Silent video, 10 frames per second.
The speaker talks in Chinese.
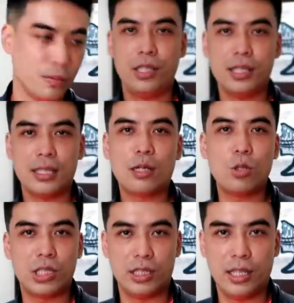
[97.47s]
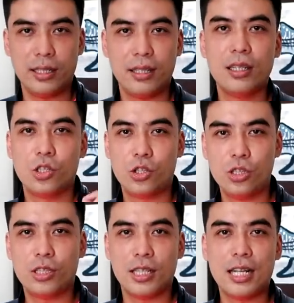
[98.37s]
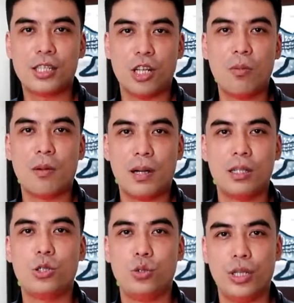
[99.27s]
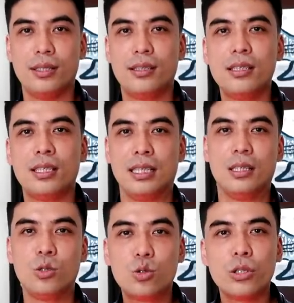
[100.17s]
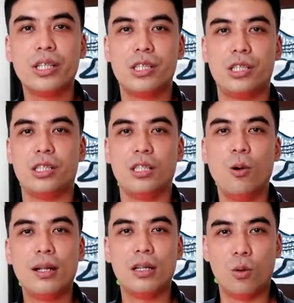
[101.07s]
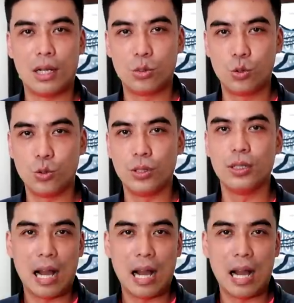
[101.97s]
接着再过几天呢，试着让小宝宝选自己最喜欢的玩具，